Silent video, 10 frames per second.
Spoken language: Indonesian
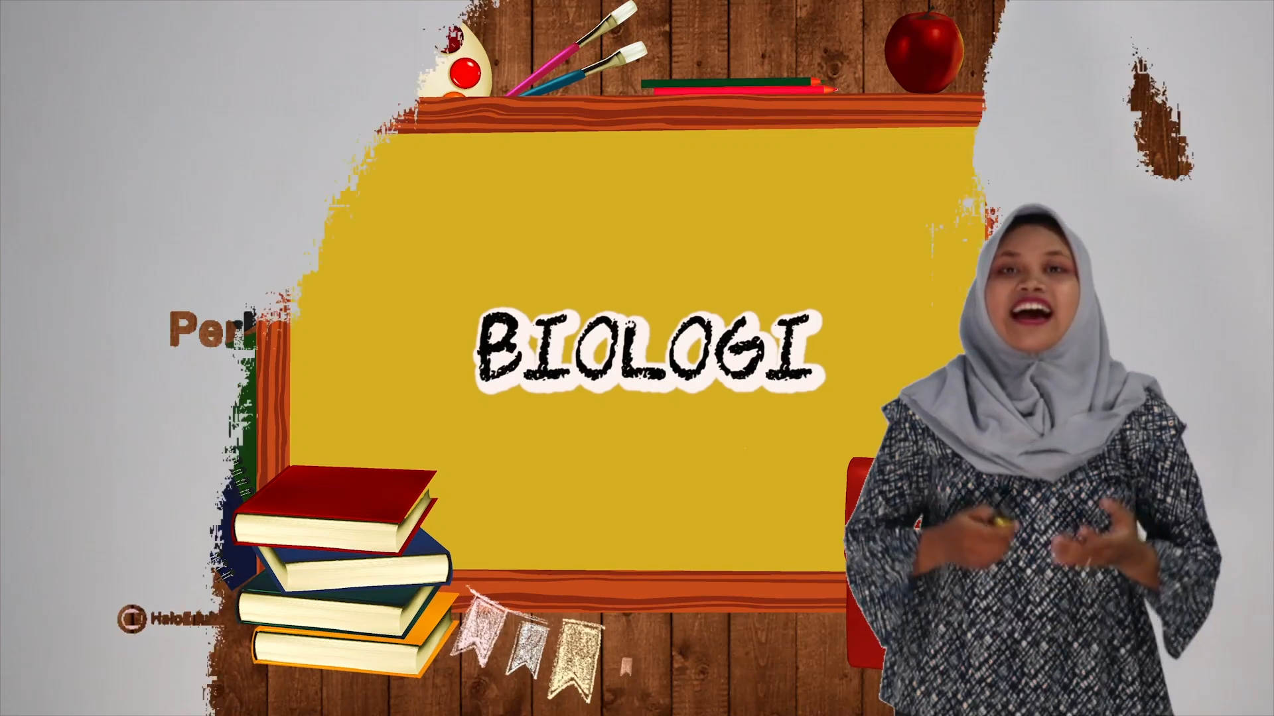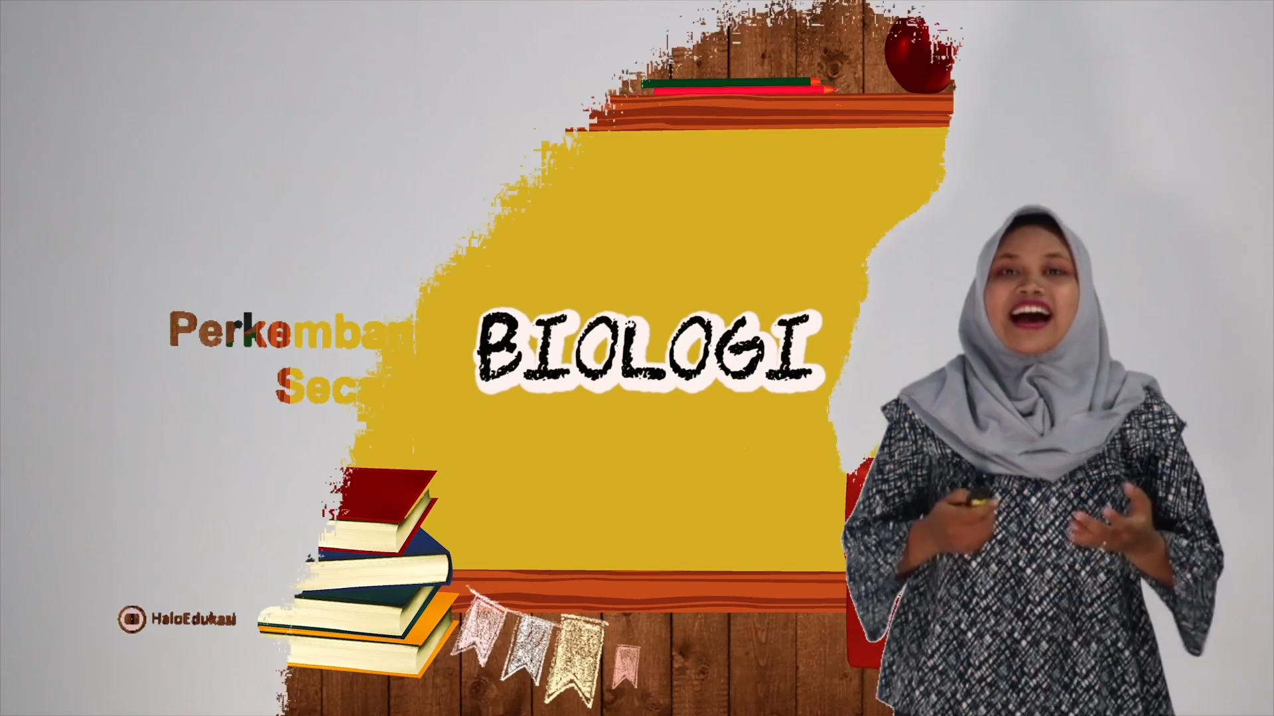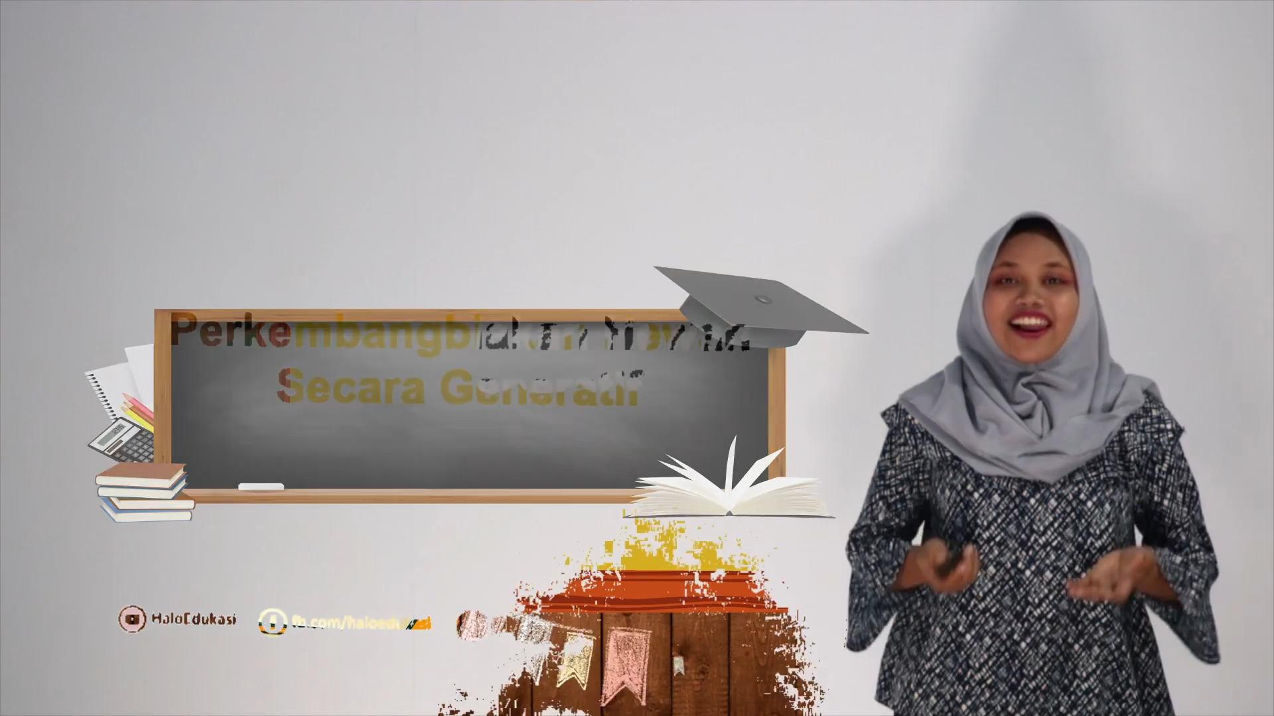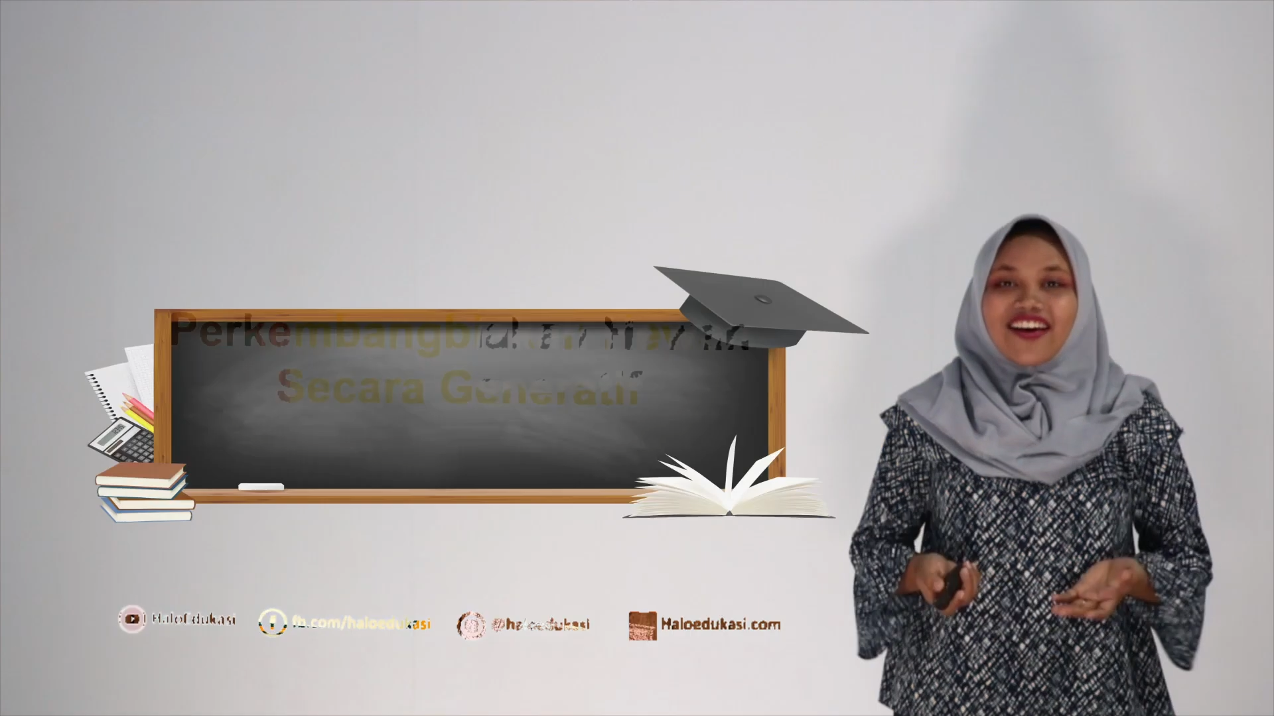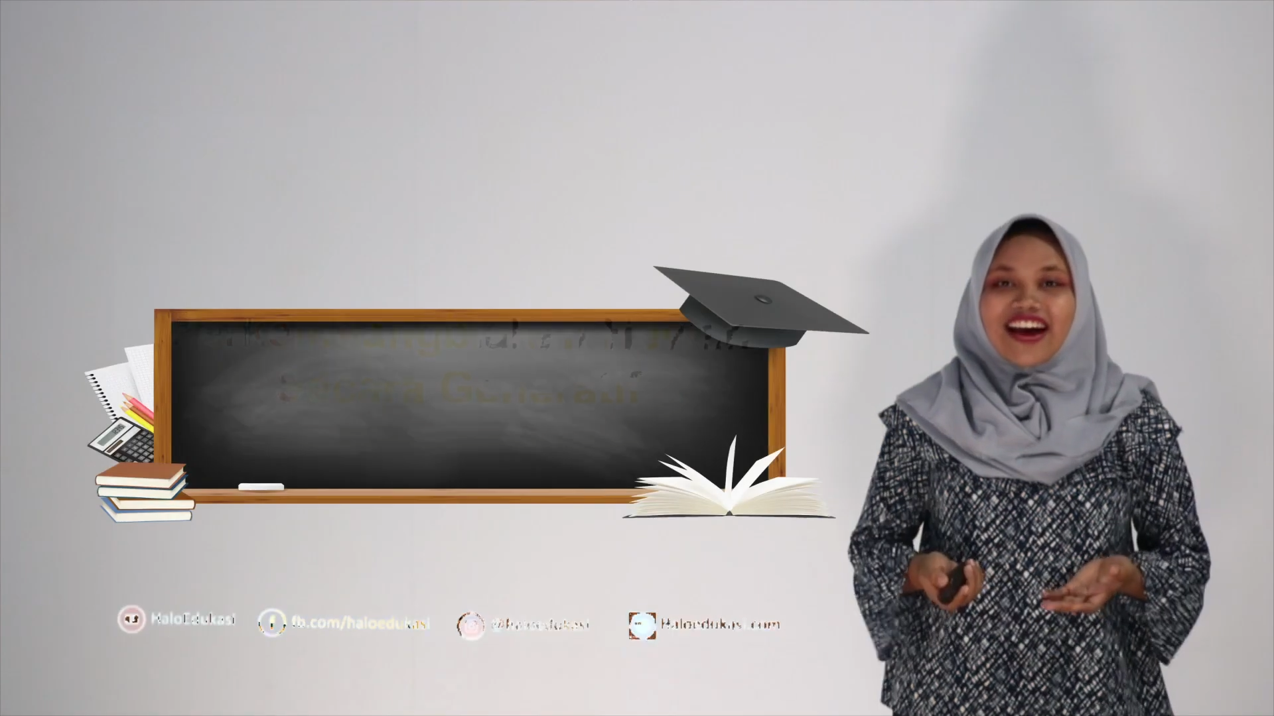
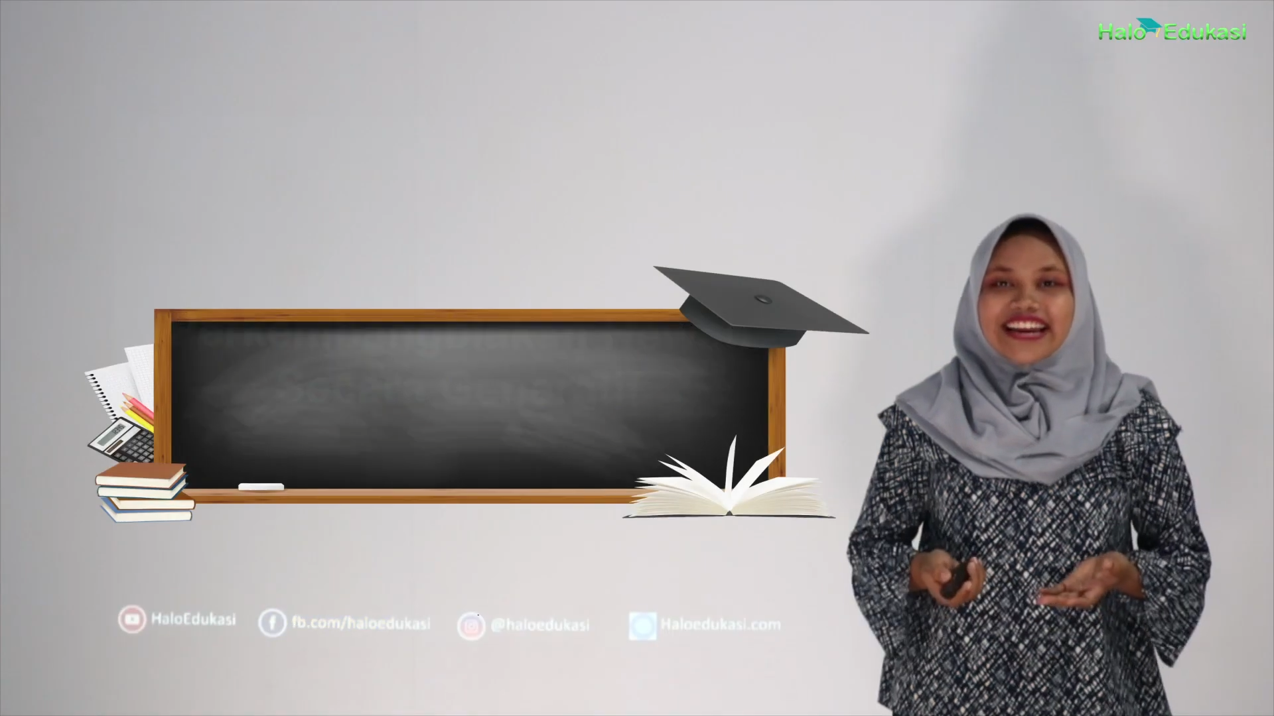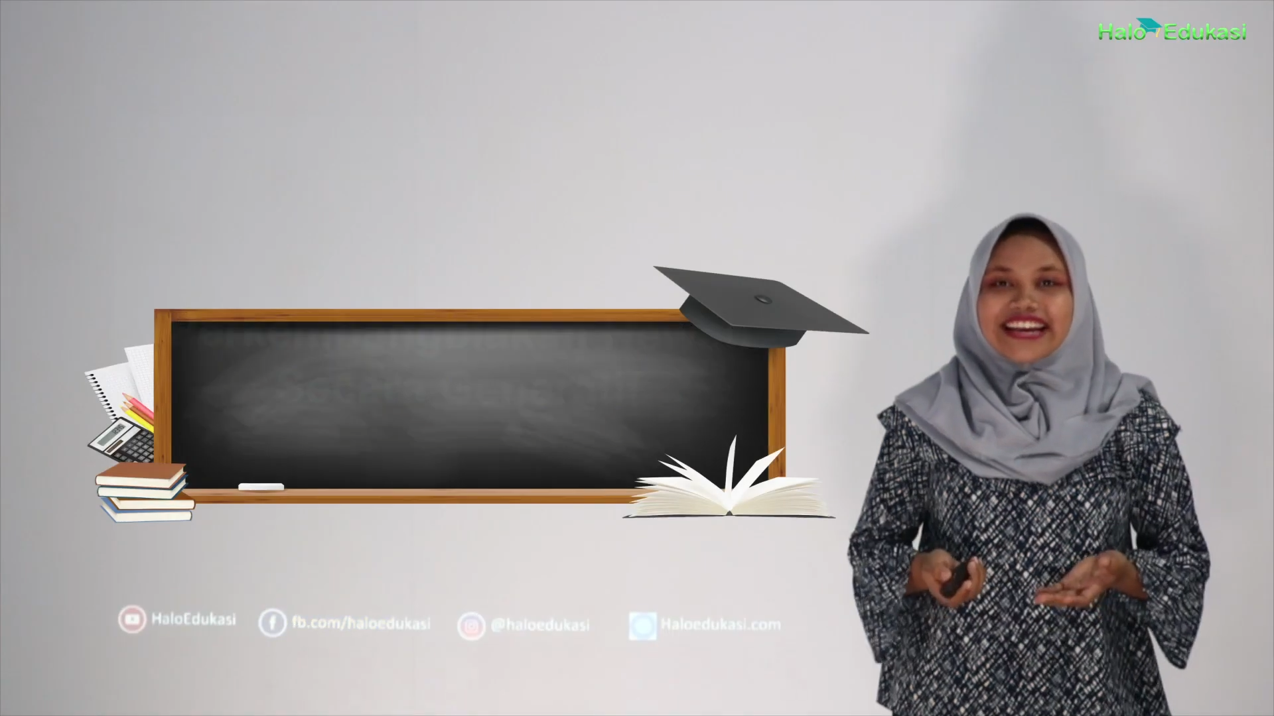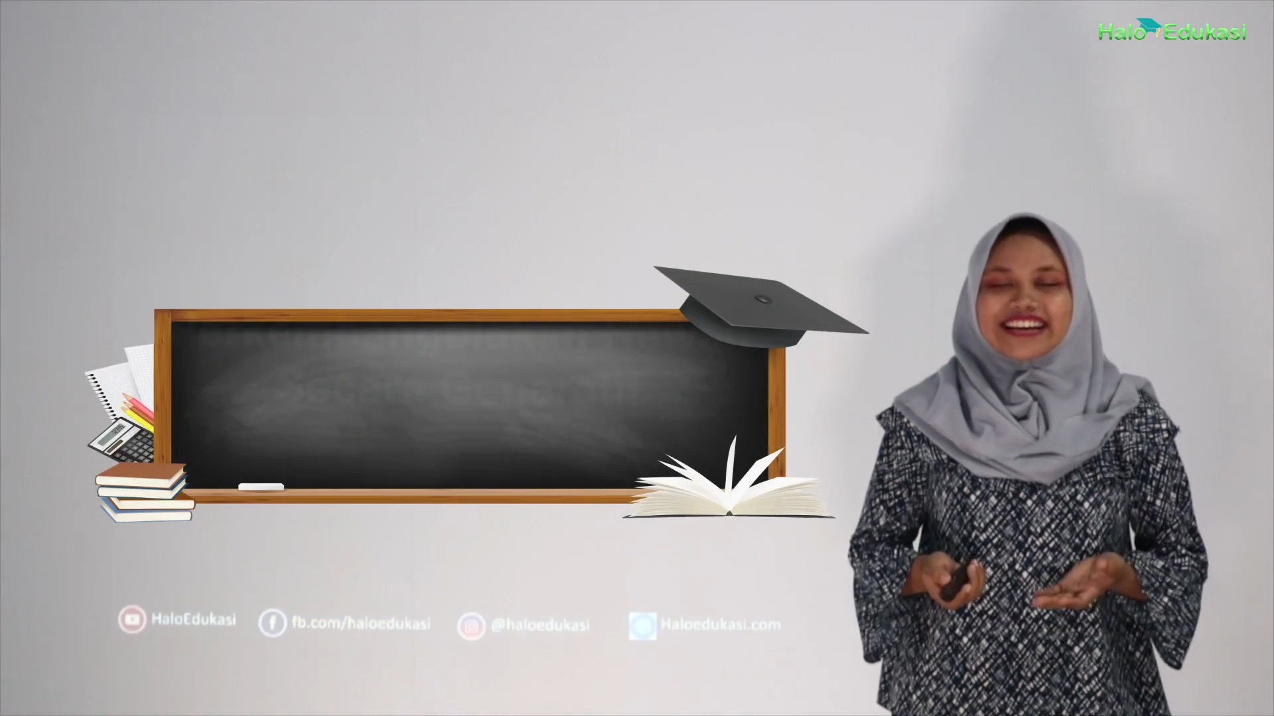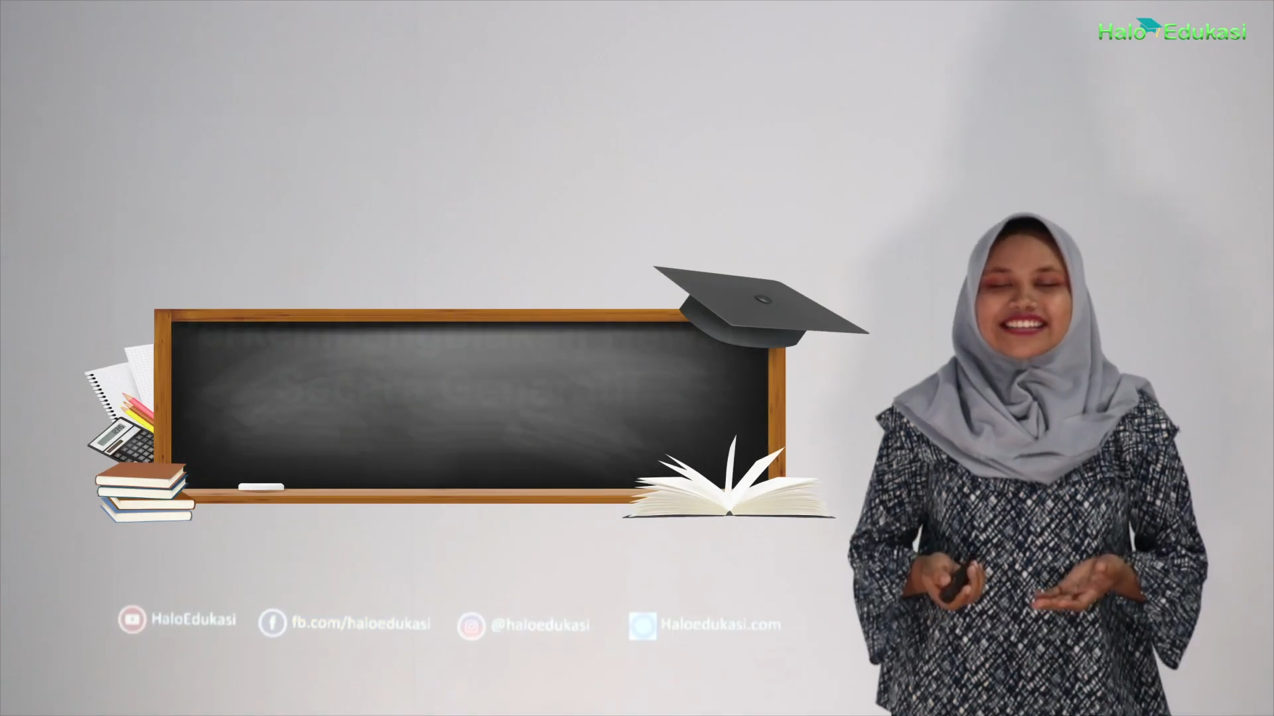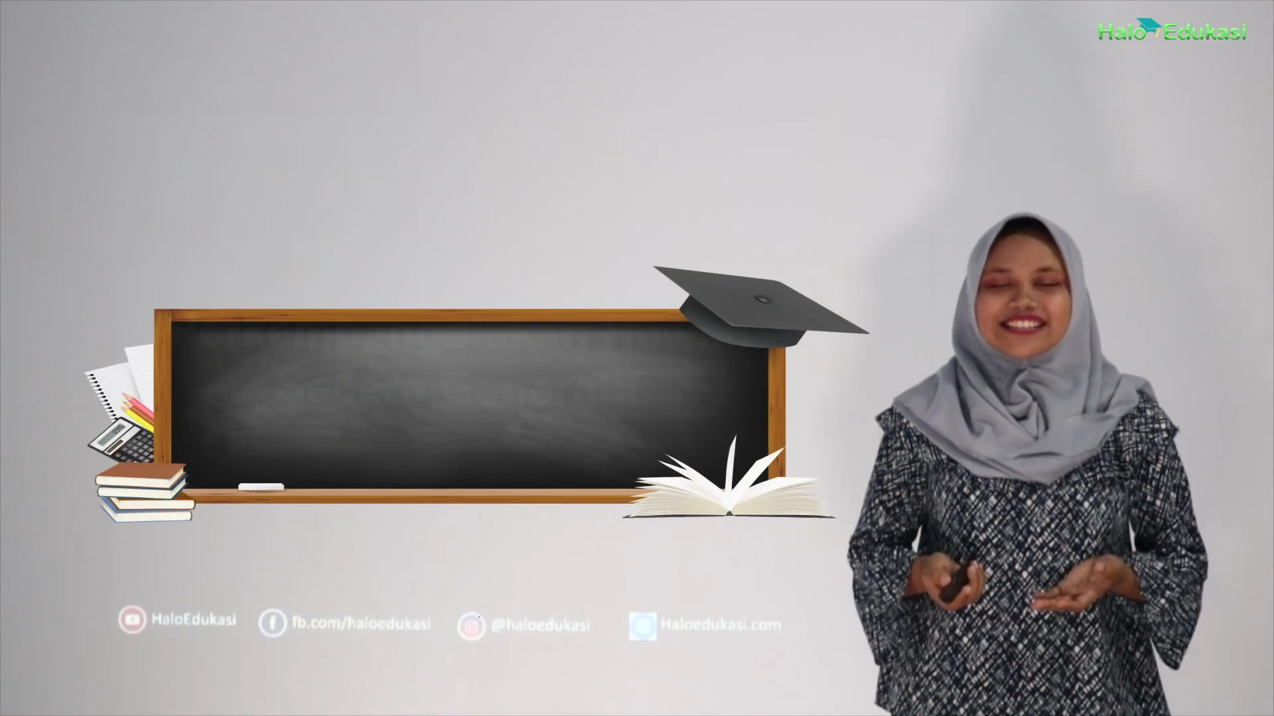Halo adik-adik